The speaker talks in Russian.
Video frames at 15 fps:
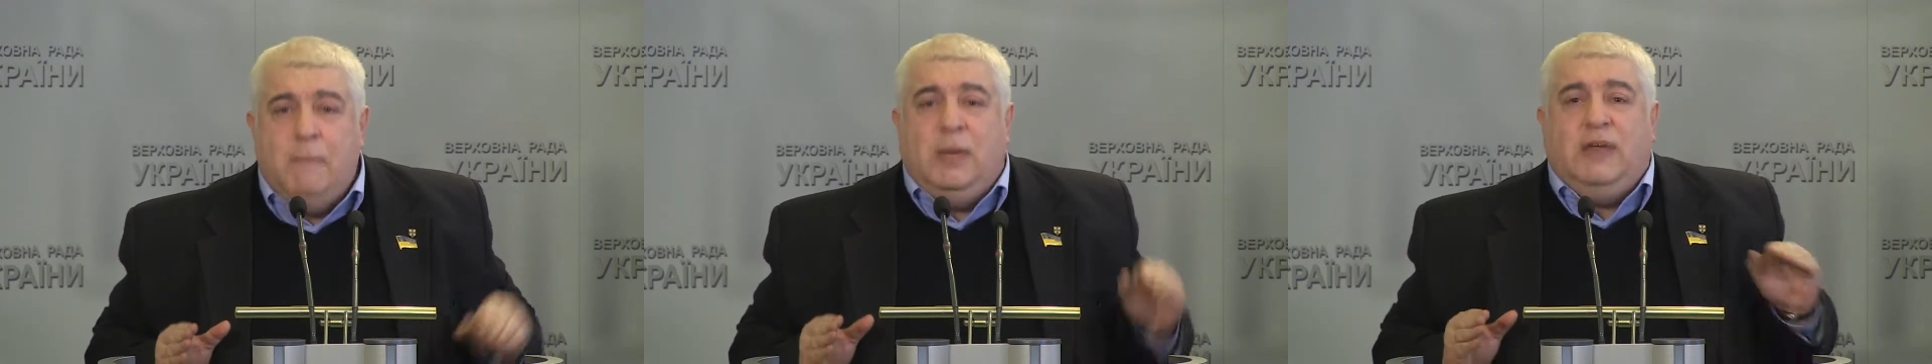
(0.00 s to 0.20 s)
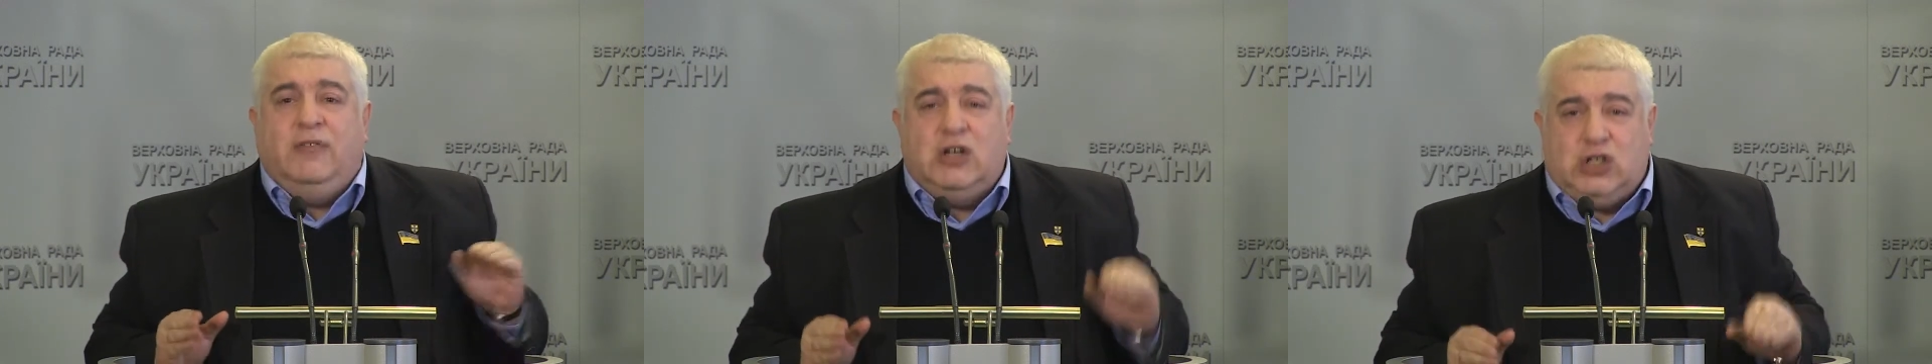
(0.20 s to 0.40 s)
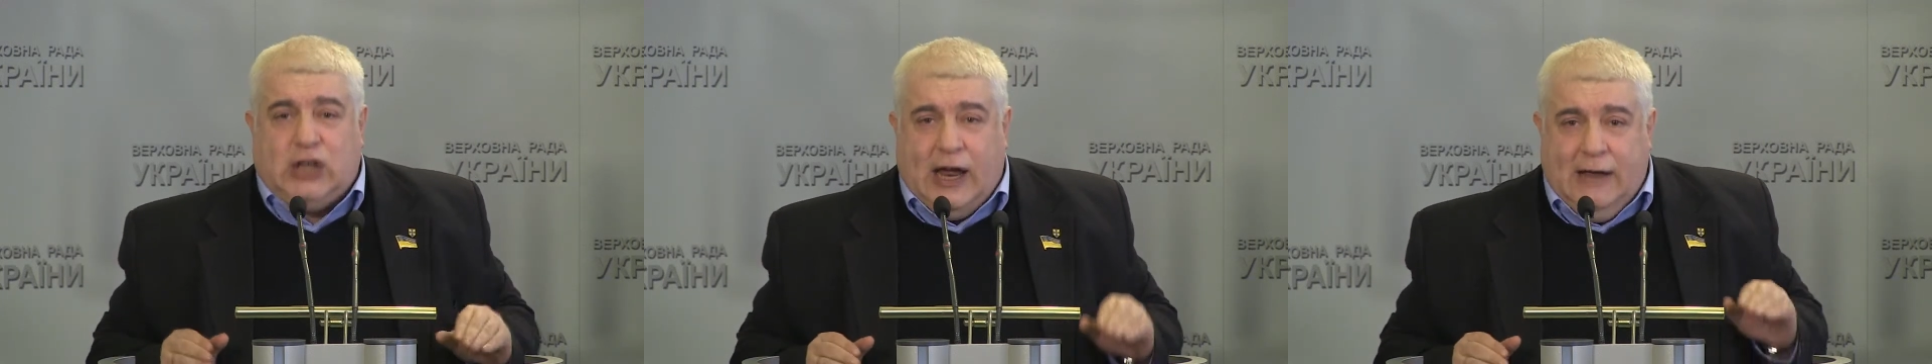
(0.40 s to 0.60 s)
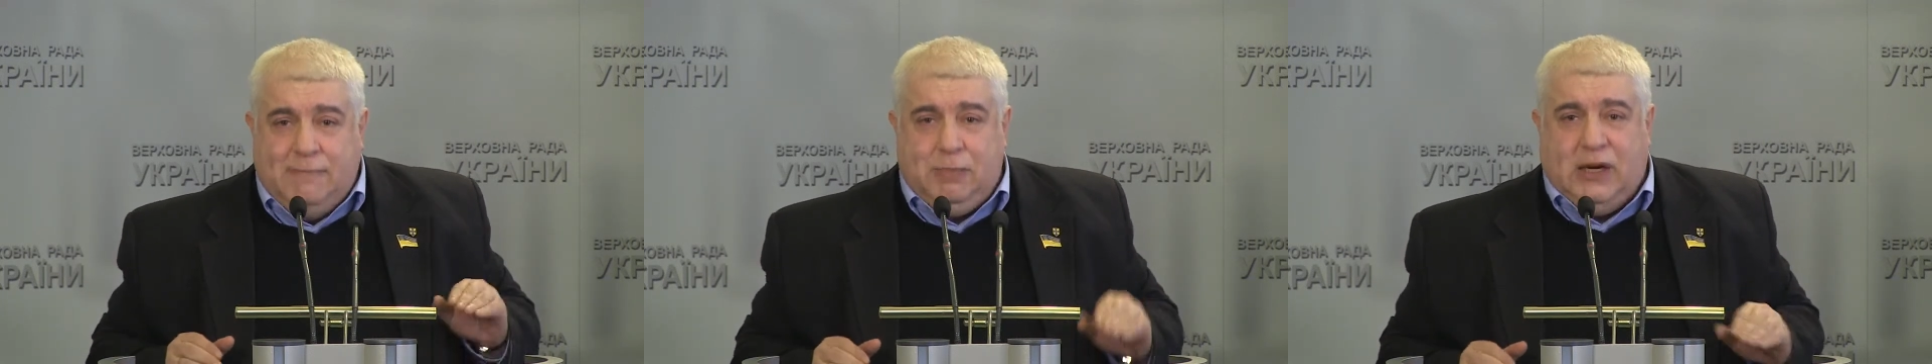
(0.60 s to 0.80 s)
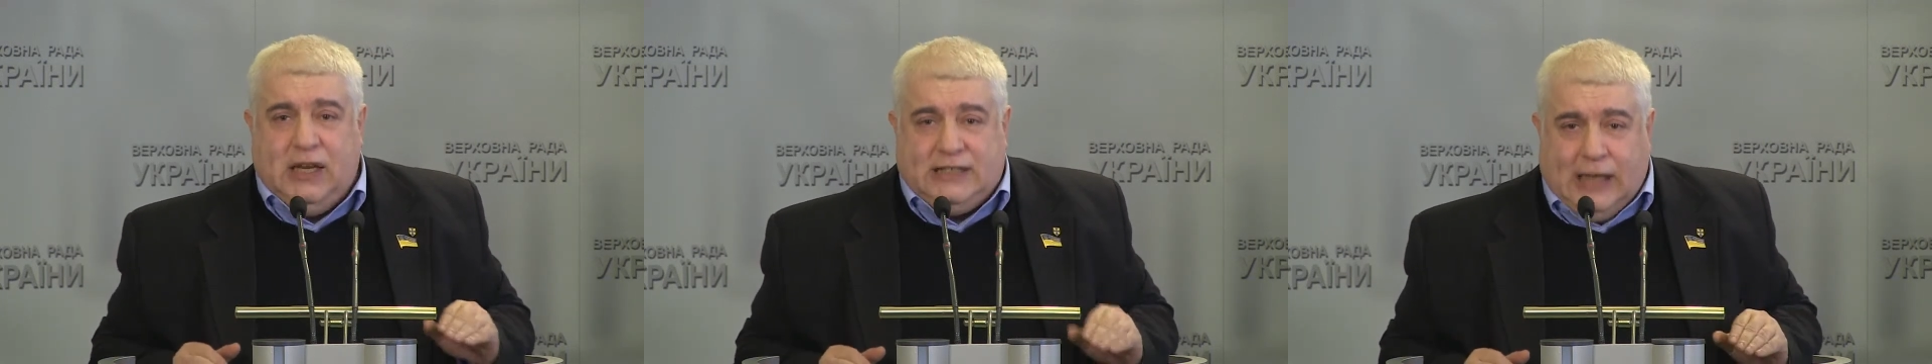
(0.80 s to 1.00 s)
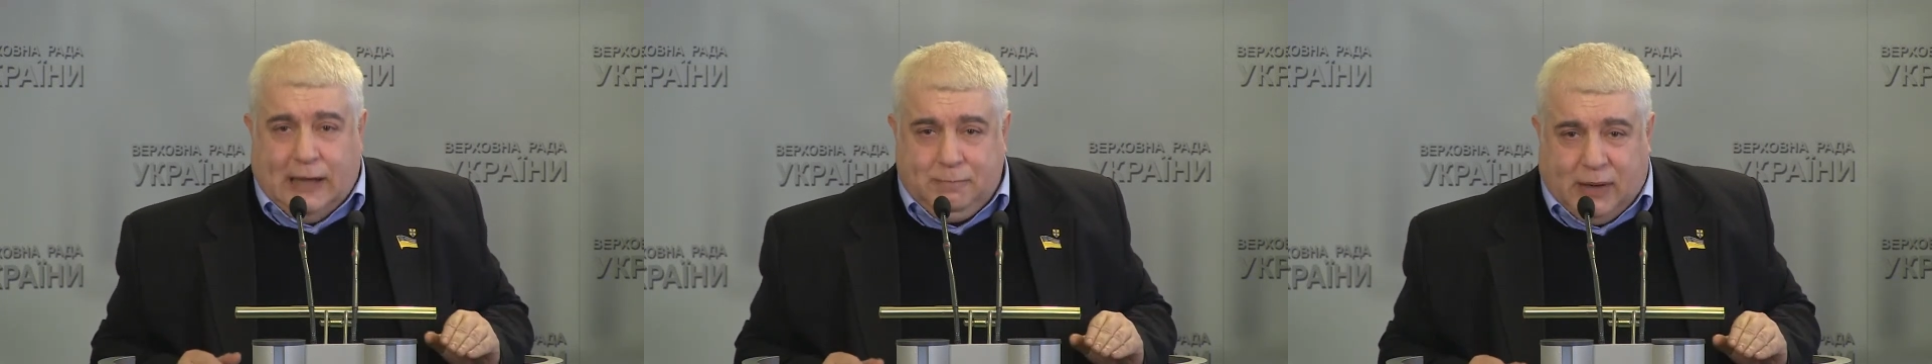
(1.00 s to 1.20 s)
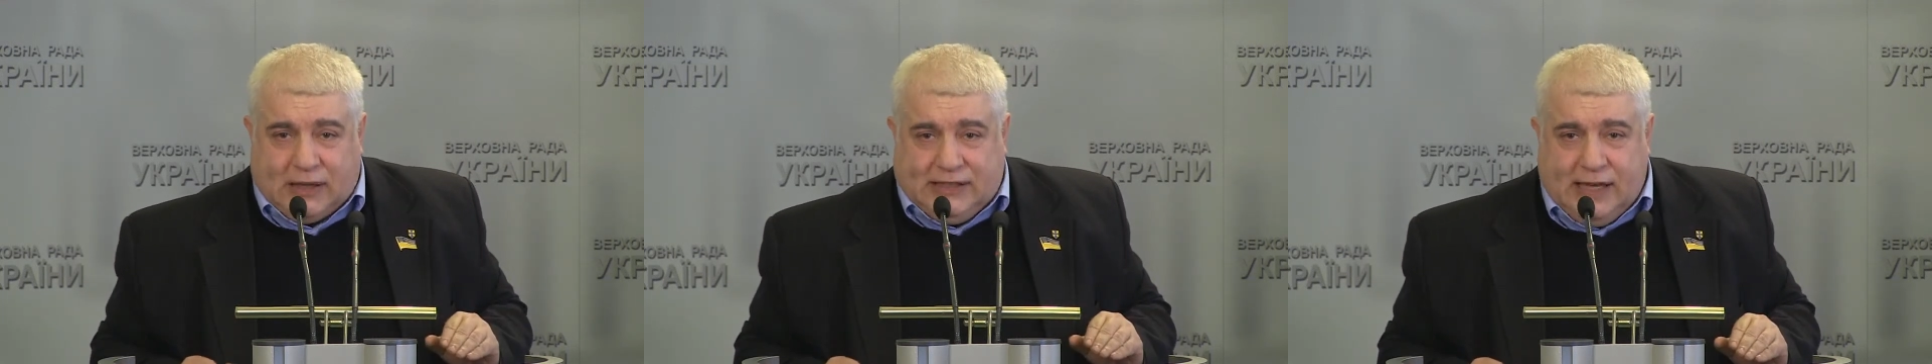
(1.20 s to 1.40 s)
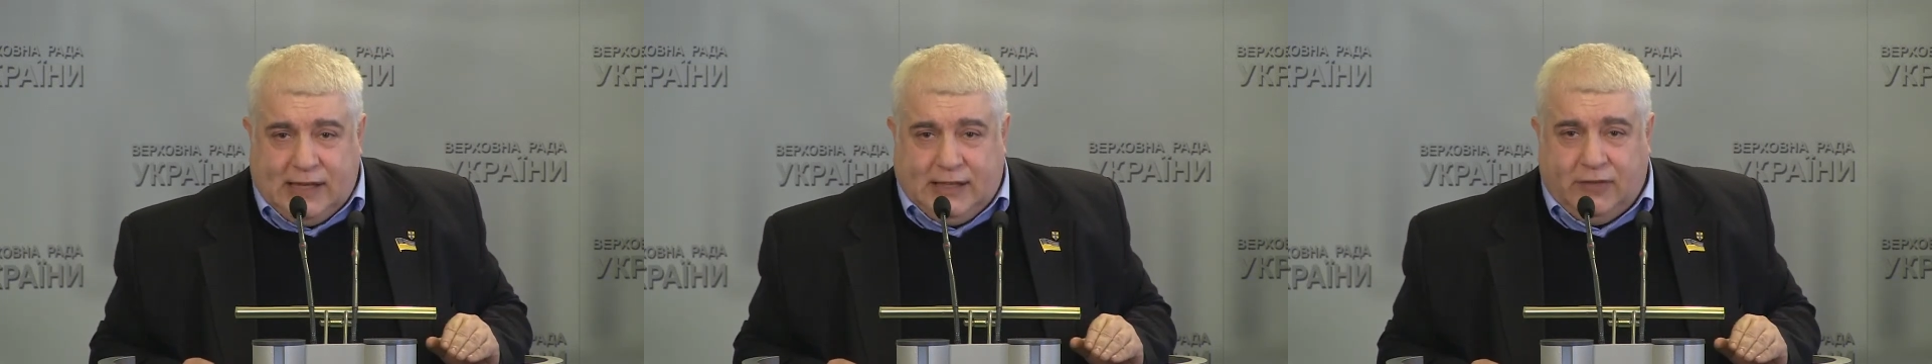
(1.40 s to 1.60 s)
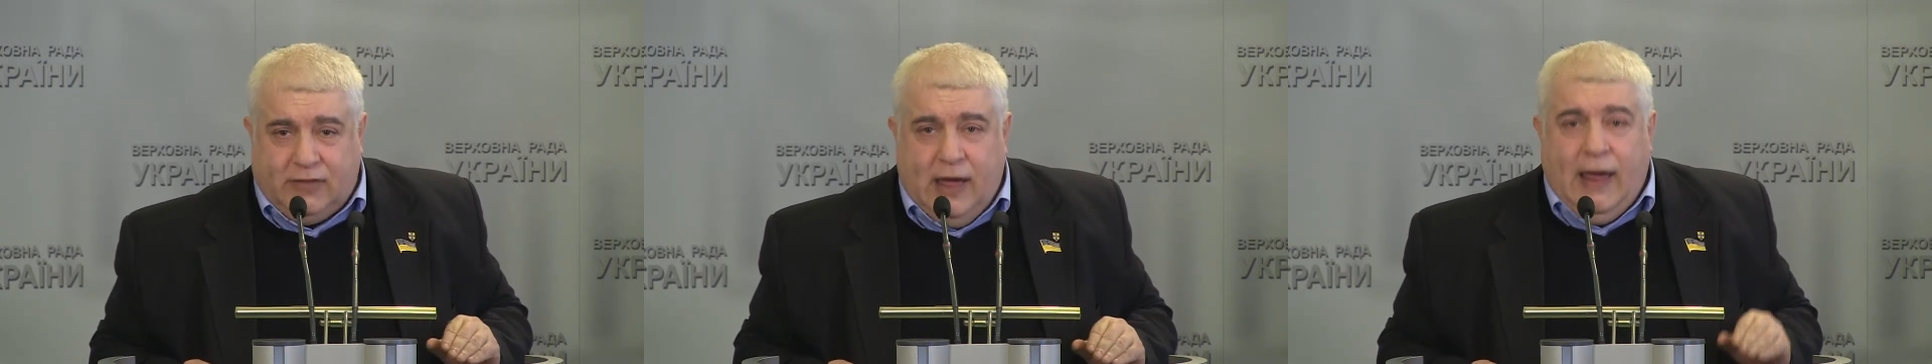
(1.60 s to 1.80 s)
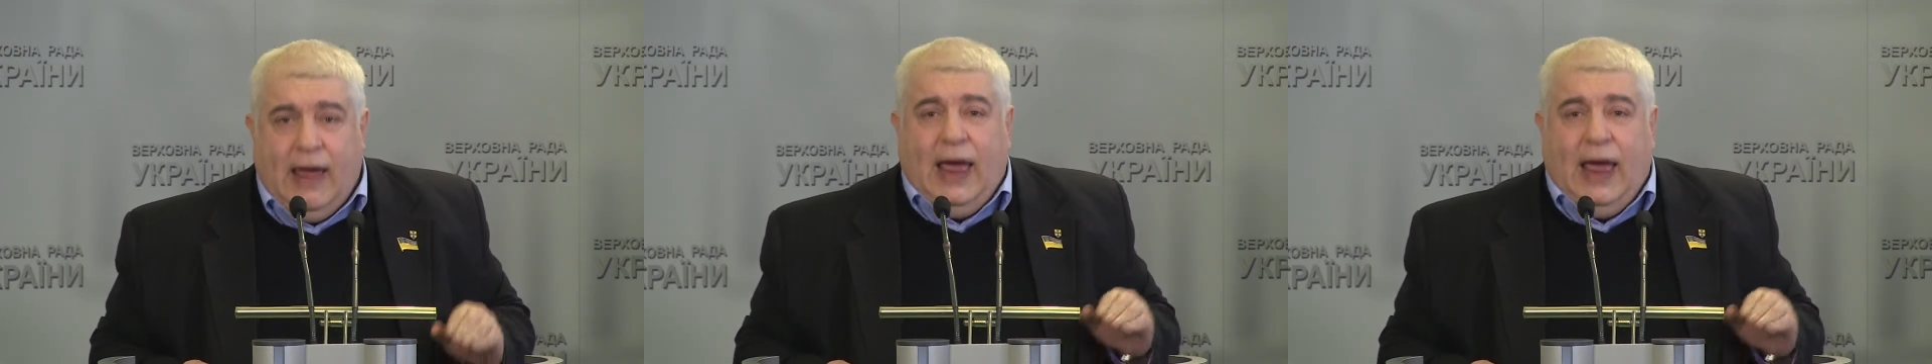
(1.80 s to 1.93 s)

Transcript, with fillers: превышает 50%,